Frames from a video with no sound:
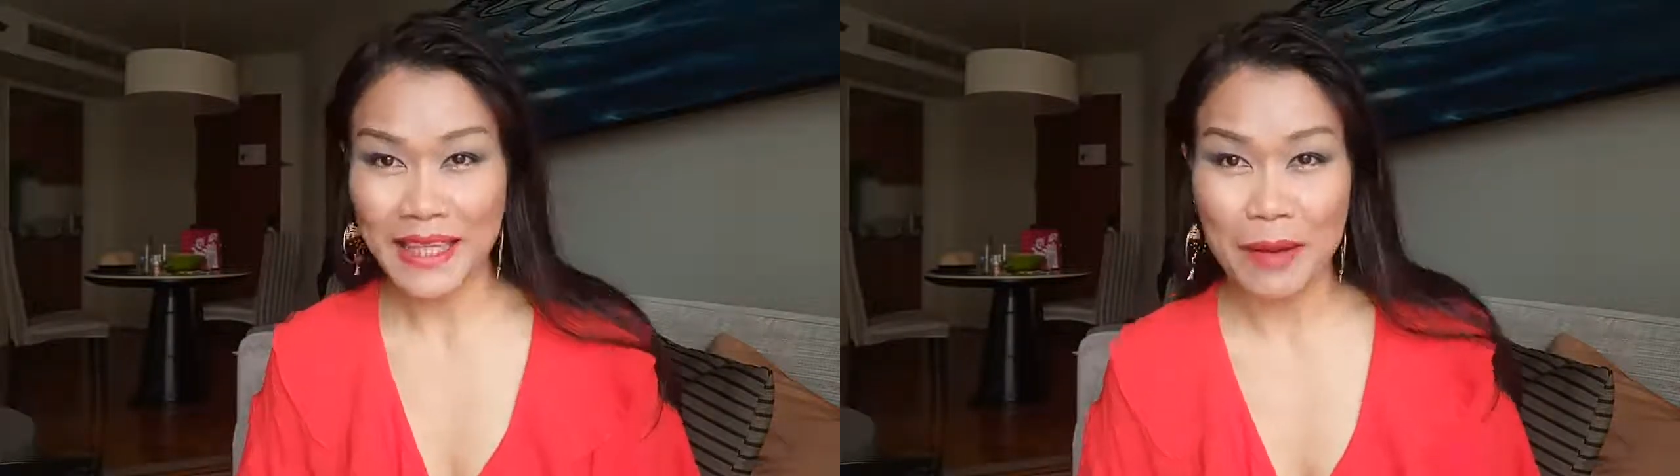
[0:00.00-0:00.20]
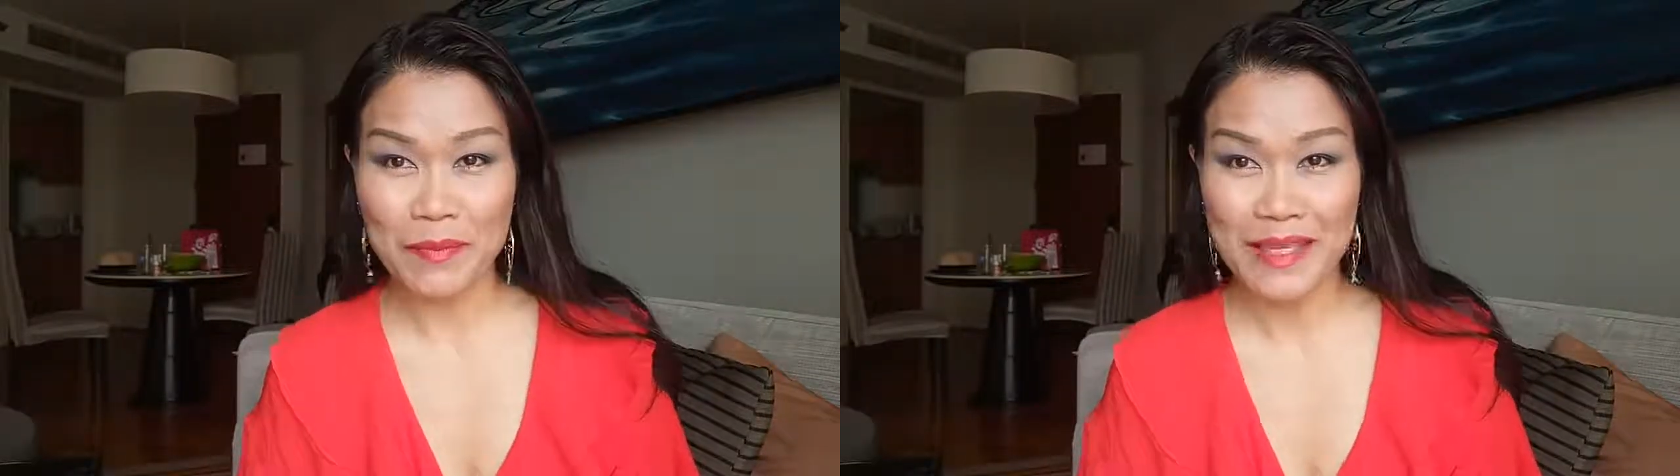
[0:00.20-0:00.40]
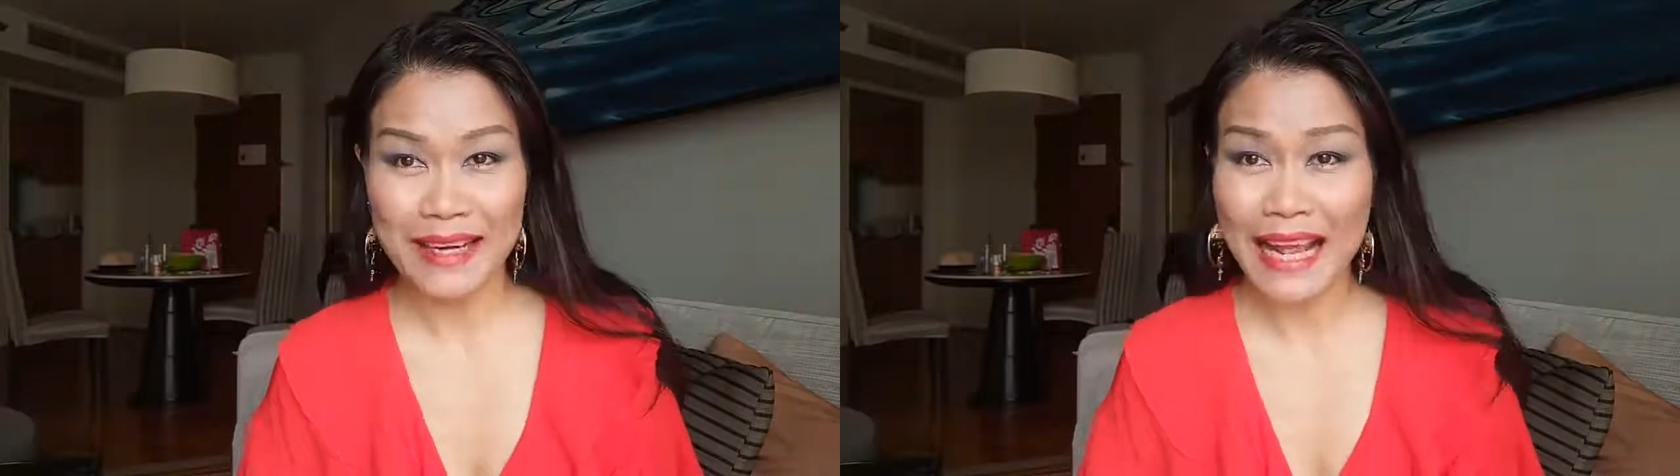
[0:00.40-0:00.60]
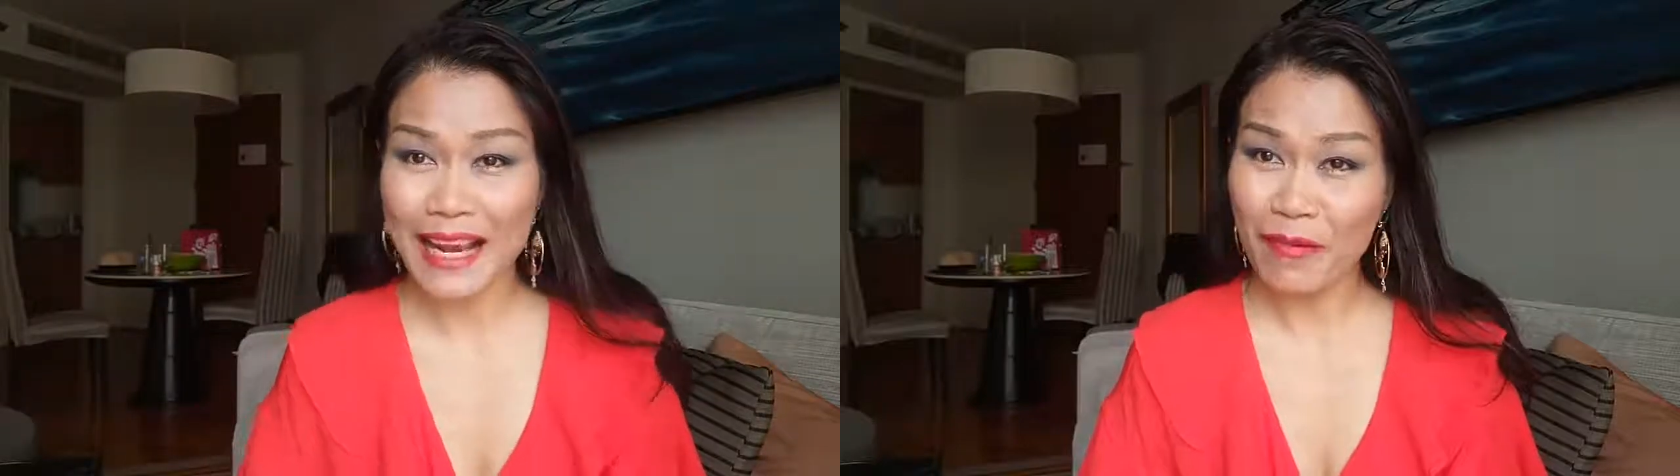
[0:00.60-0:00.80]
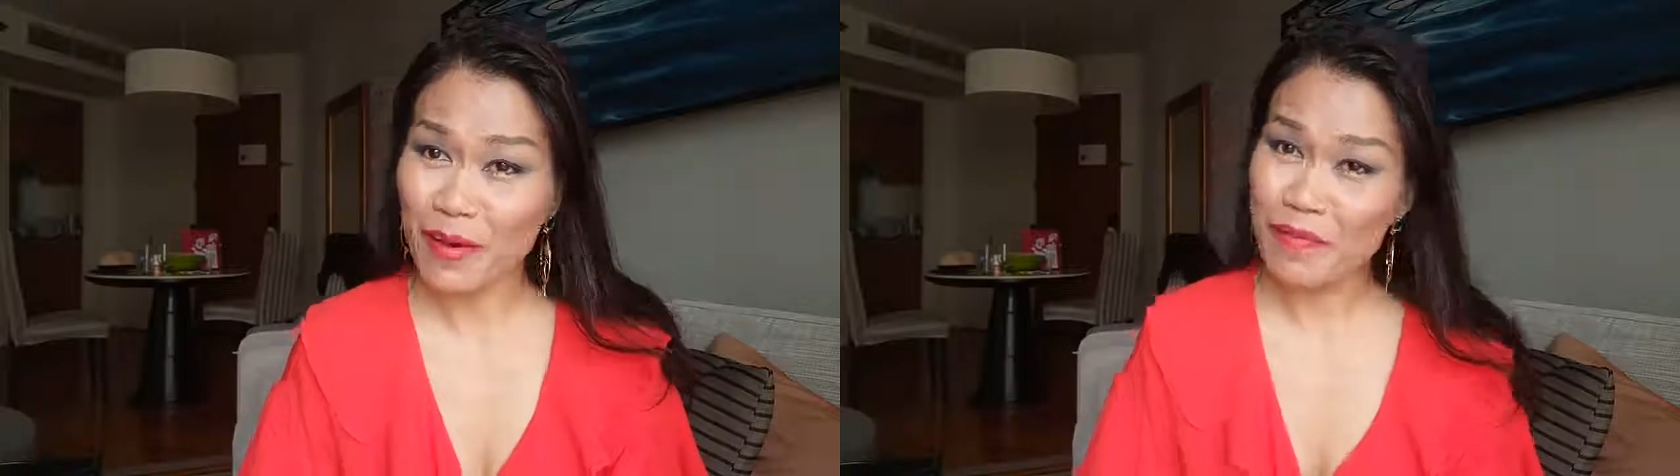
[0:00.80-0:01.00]
ทำทีไร
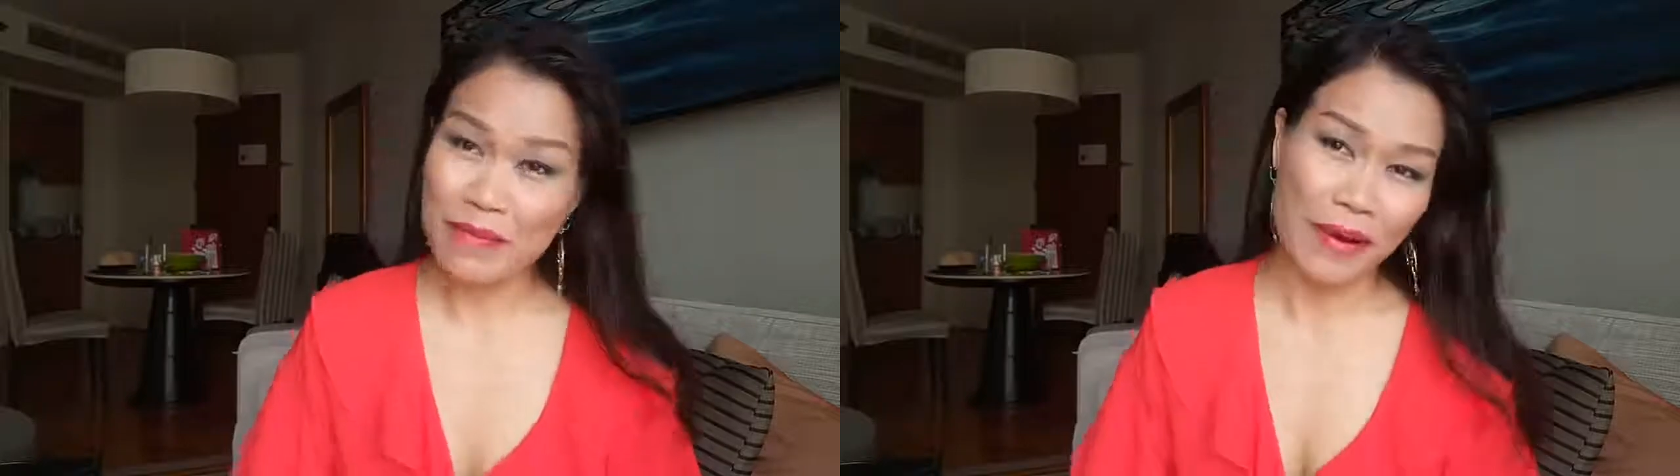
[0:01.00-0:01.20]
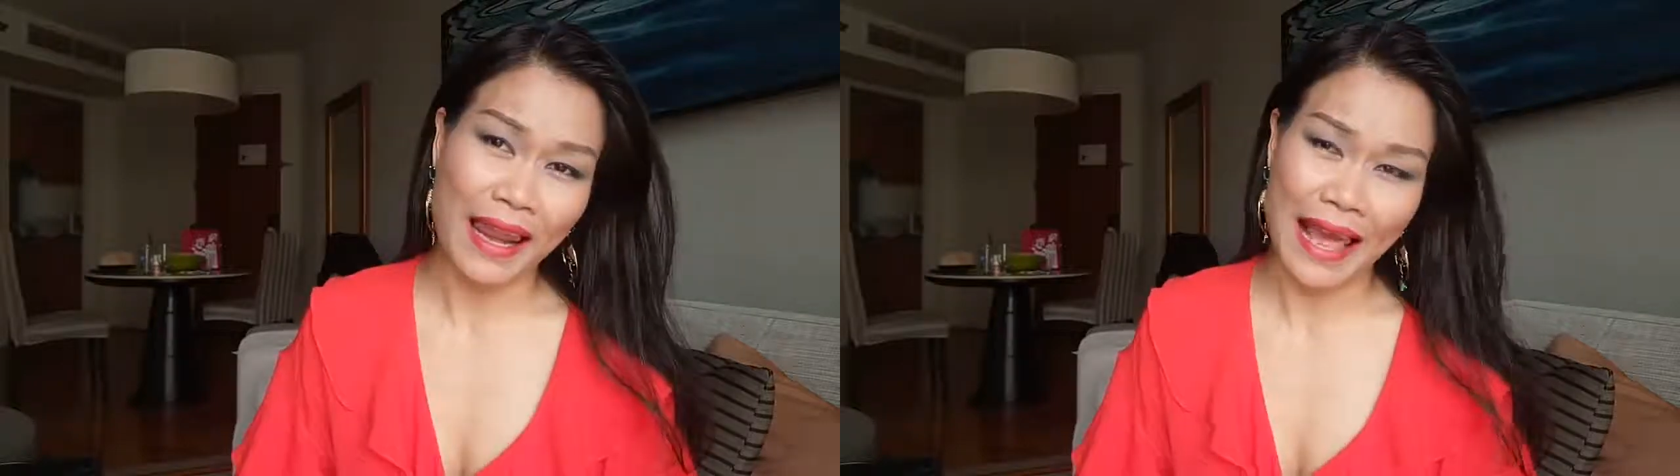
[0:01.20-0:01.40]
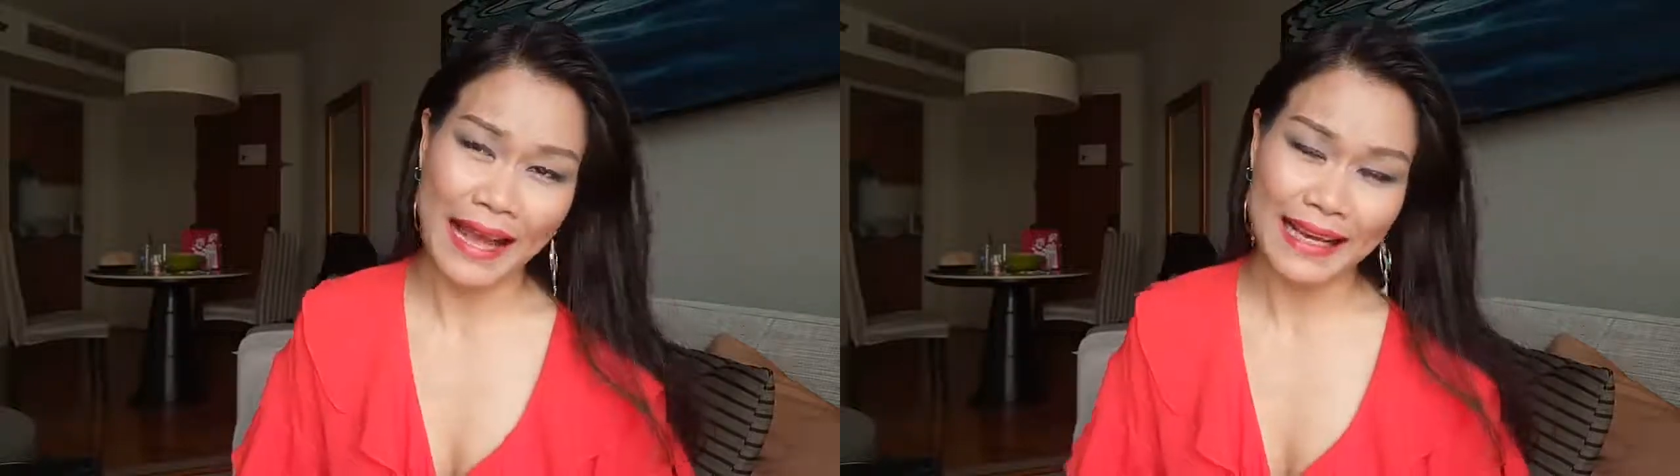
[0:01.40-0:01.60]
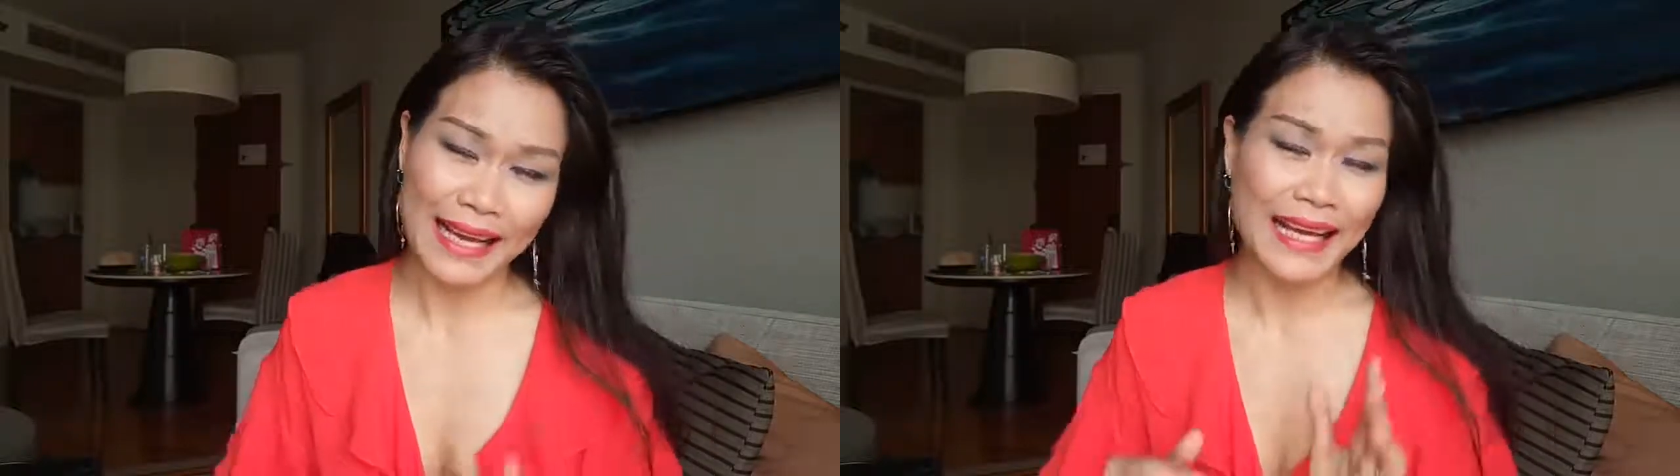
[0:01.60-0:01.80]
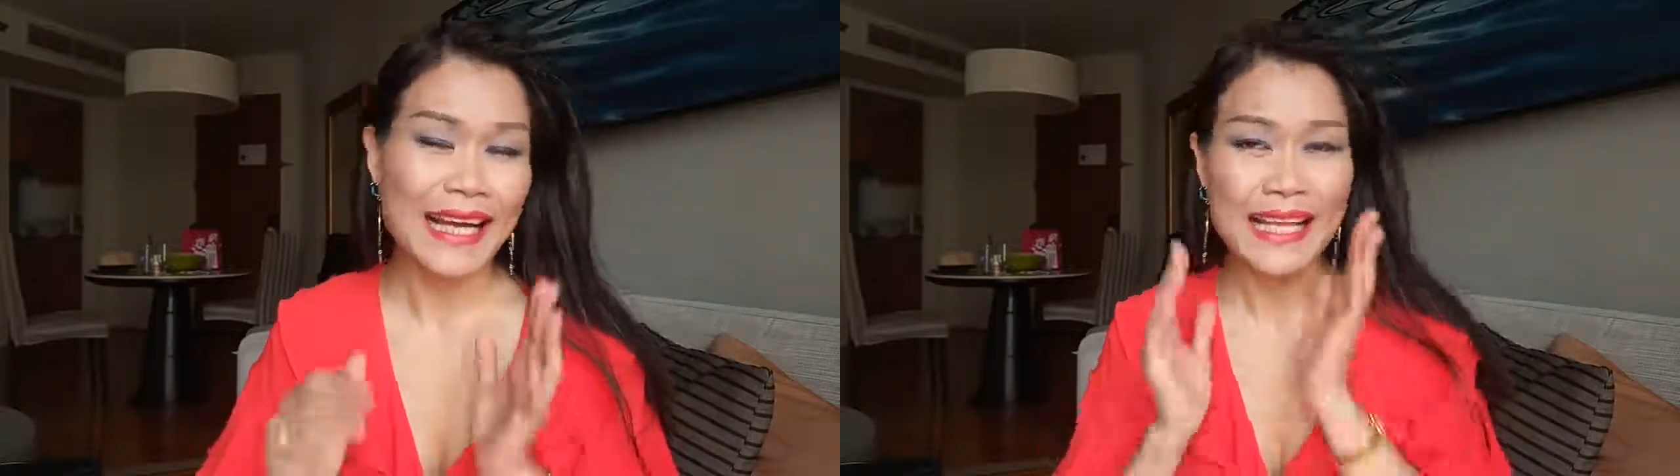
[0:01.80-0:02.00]
แล้วมันมีพลังอะ